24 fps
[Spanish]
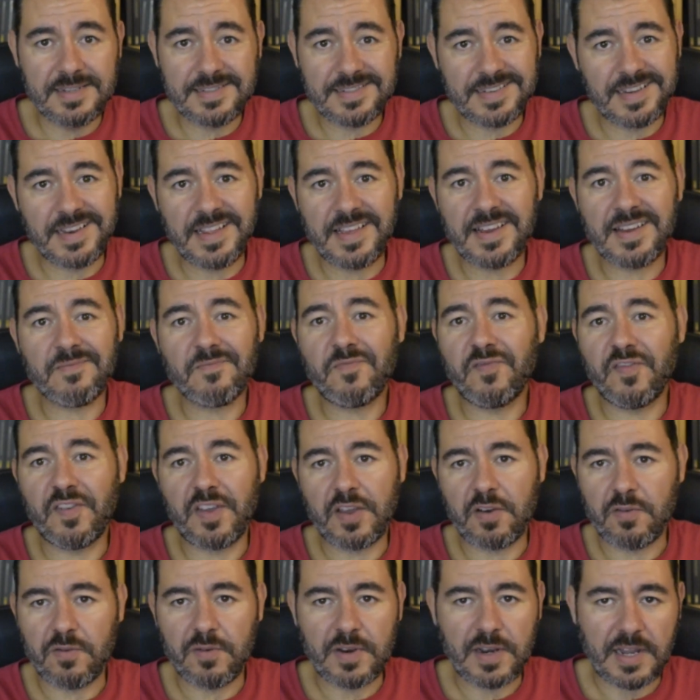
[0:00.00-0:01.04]
sería
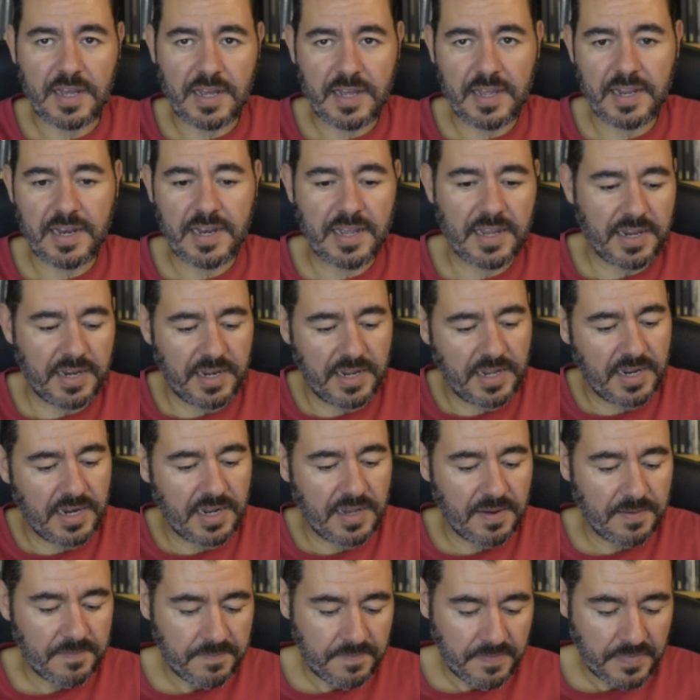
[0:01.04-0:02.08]
fijo en la,
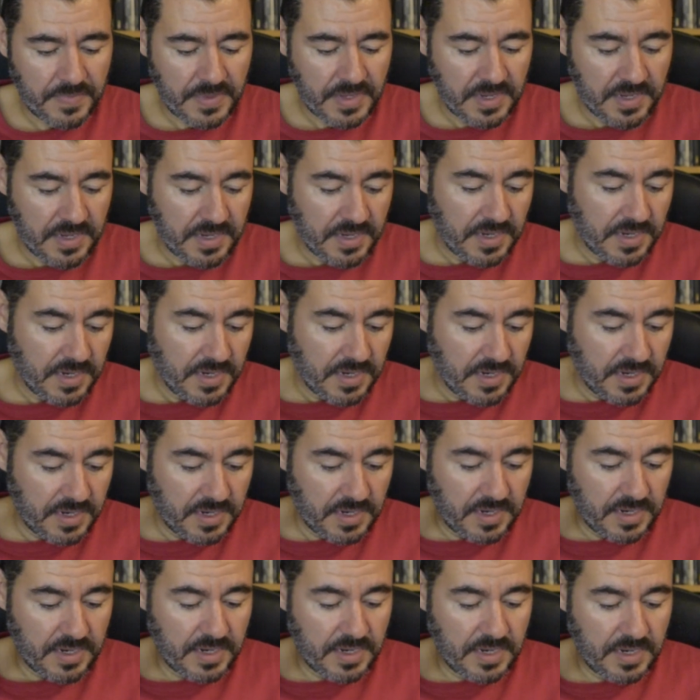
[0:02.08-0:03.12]
quiniela.
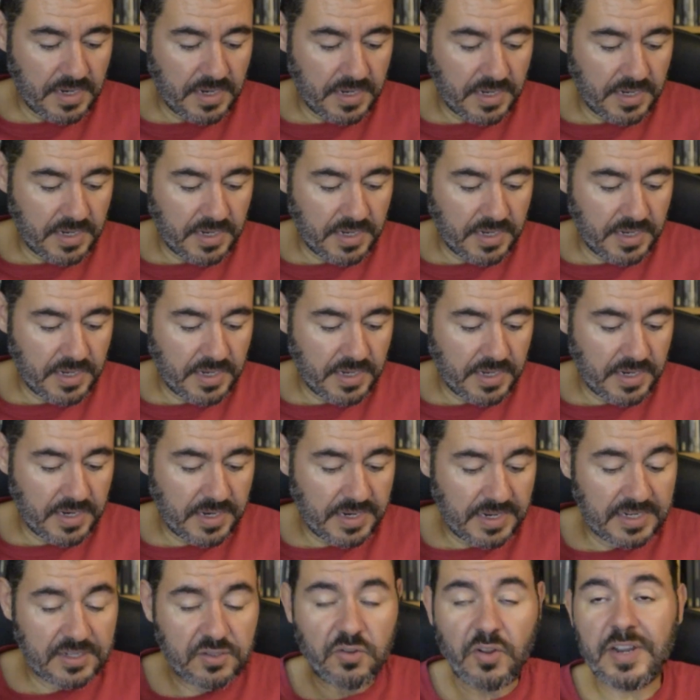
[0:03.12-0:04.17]
Eh,
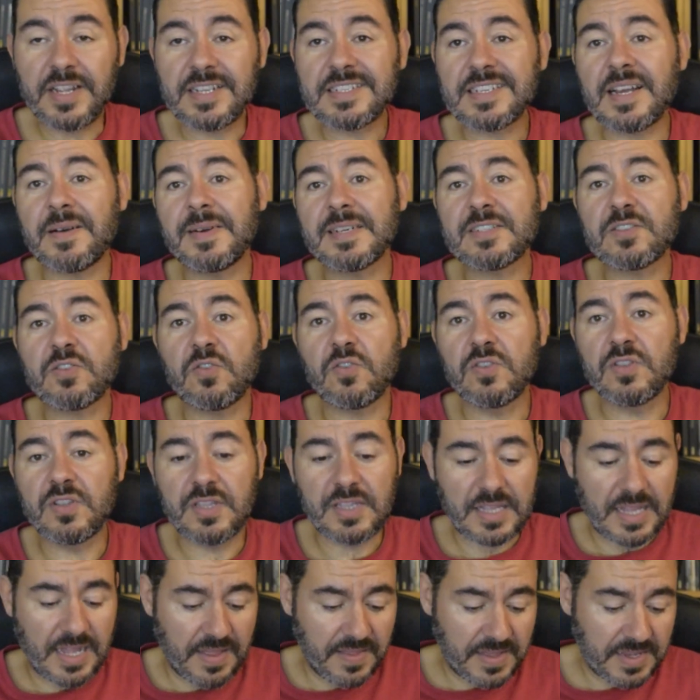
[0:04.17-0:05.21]
historias jamás
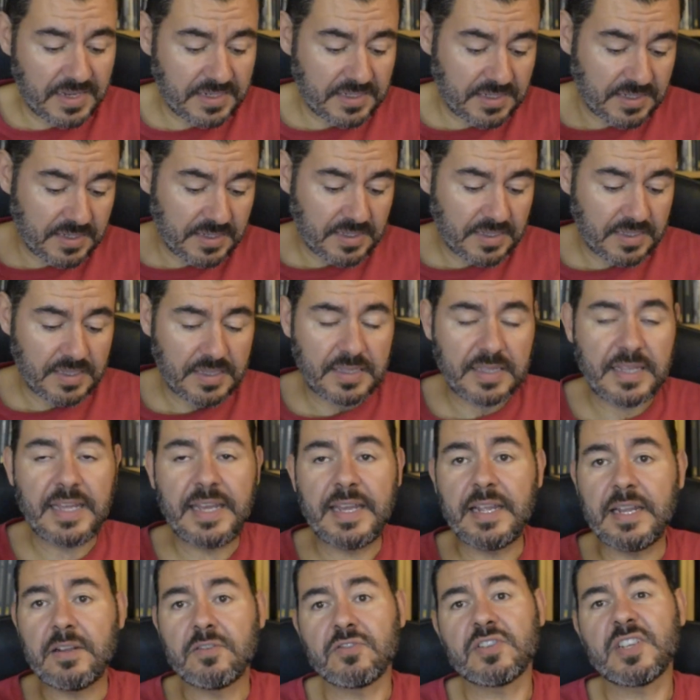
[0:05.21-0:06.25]
contadas
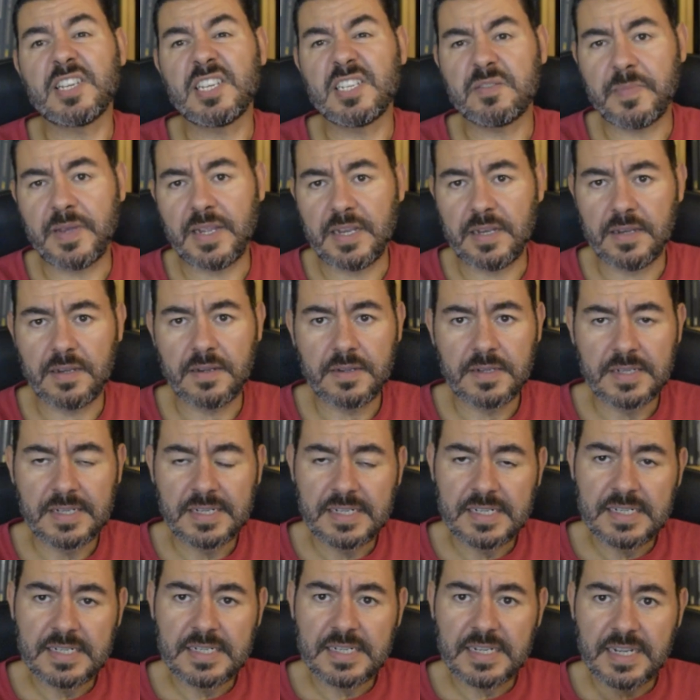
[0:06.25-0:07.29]
de los X-Men.
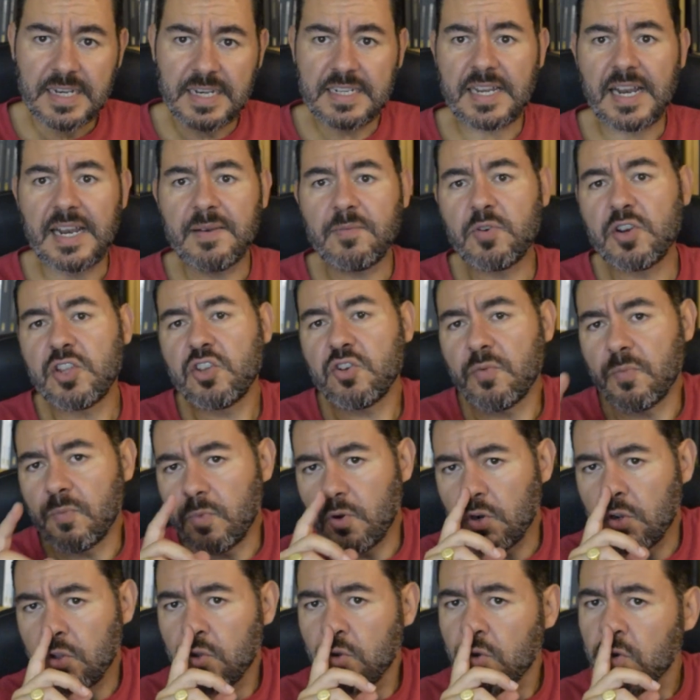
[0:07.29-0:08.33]
Chris Claremont y John
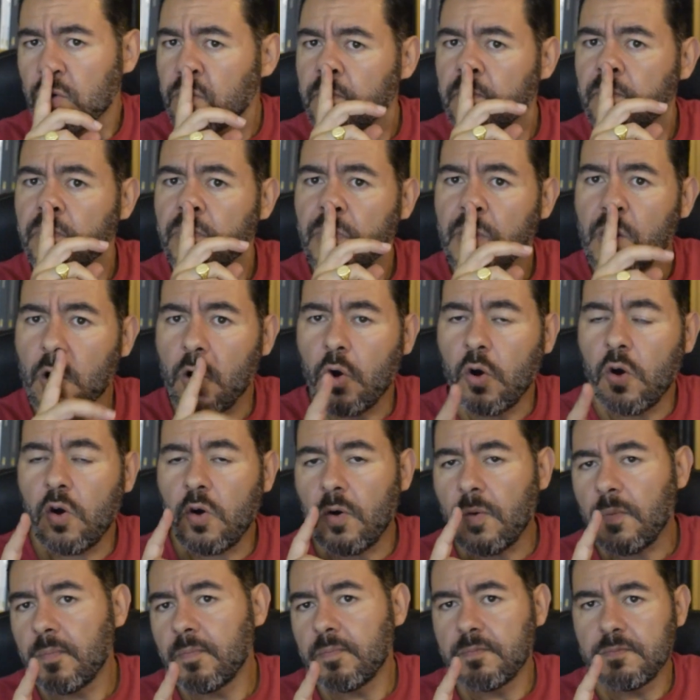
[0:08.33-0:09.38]
Bolton.
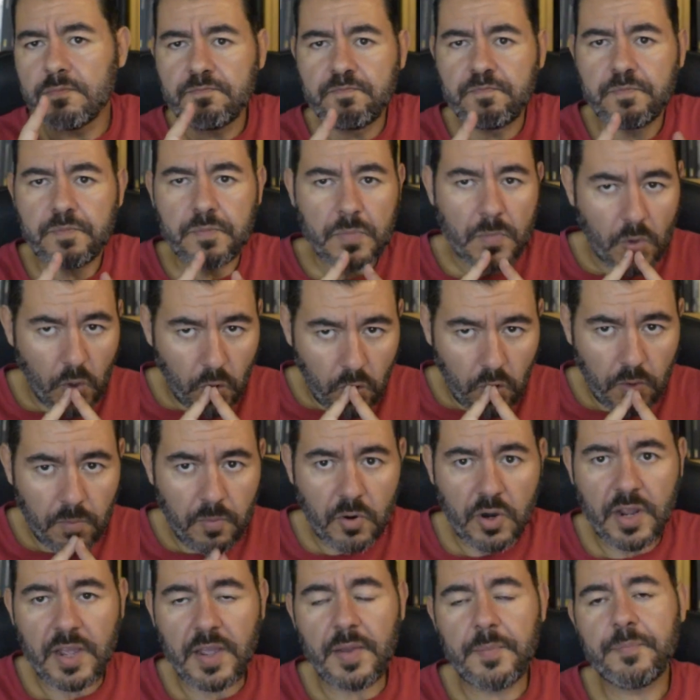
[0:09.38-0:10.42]
Ojo, ojo,
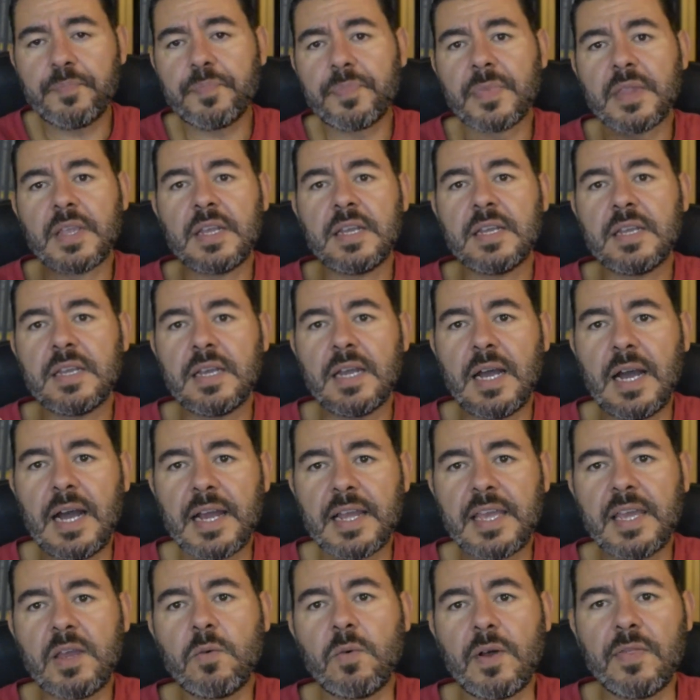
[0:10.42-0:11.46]
porque
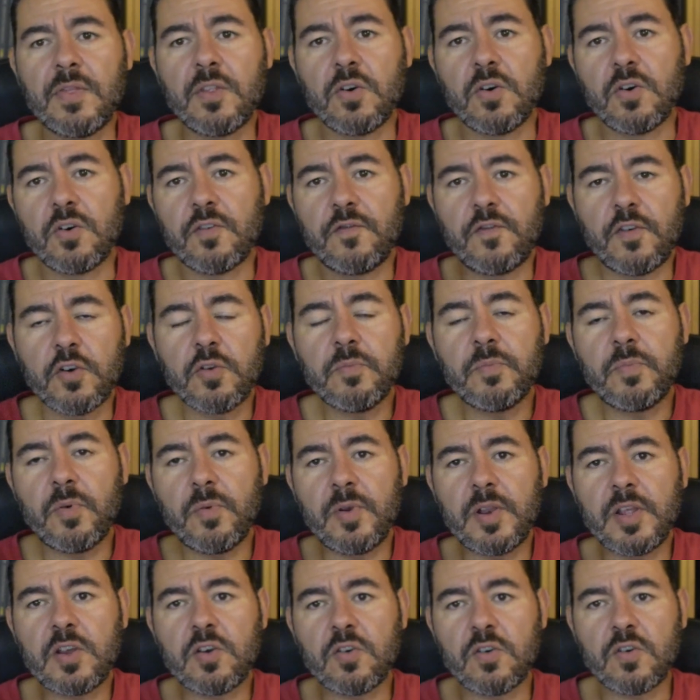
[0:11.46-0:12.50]
aquí cuando Forum
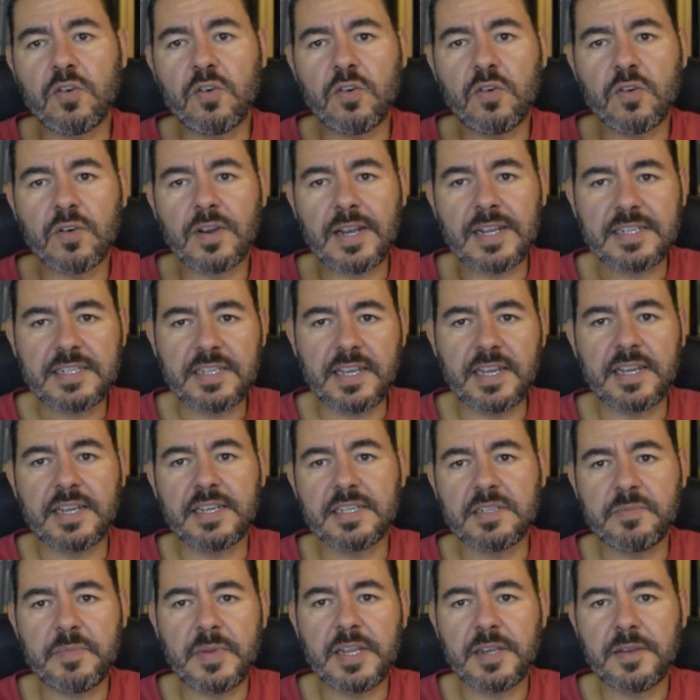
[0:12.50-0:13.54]
publicó Classic
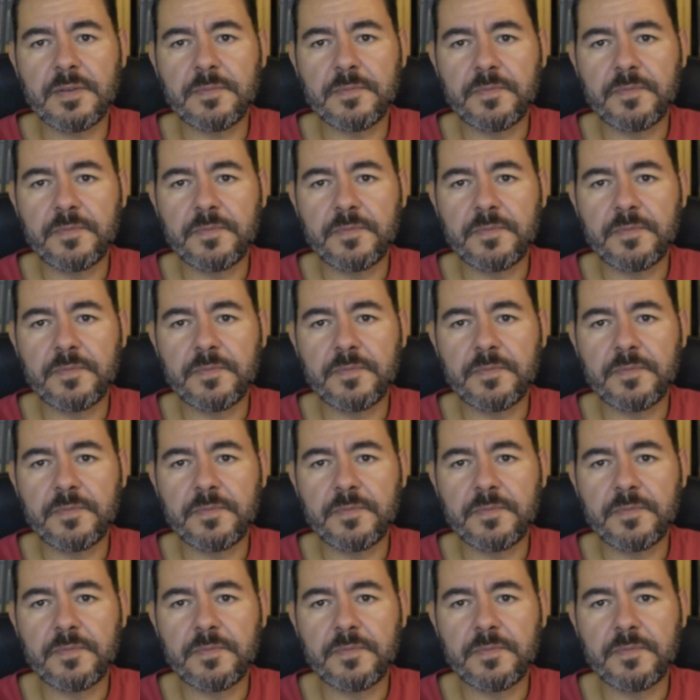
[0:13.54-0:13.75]
X-Men,